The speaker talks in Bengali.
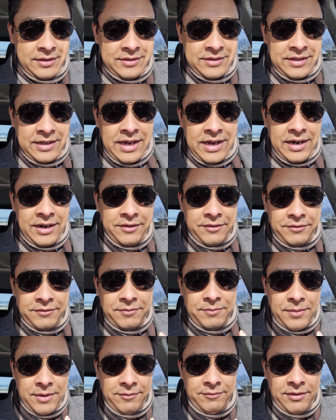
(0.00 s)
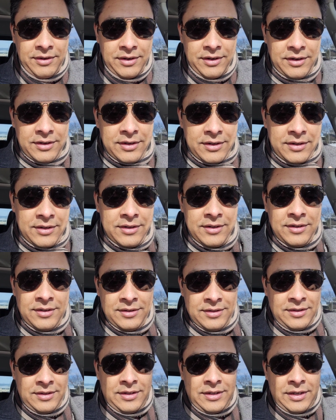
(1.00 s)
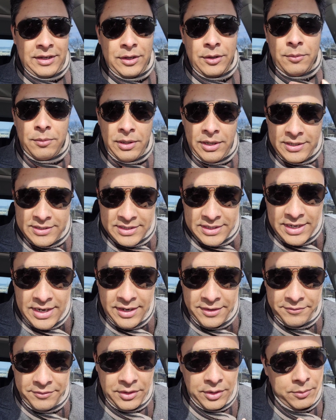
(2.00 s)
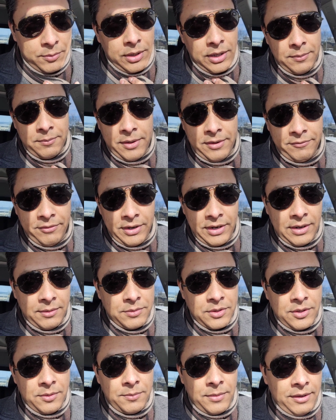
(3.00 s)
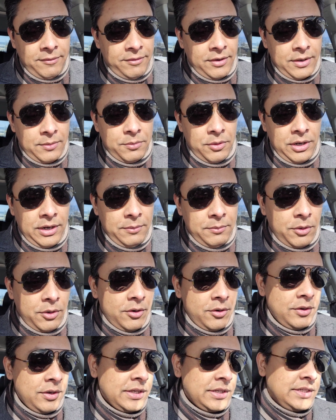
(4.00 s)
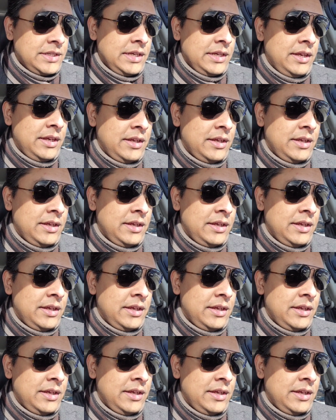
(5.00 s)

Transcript: স্কার্ফ মাফলার কেউ বলে স্কার্ফ কেউ বলে মাফলার আমি তো মাফলার বলেই বড় হয়েছি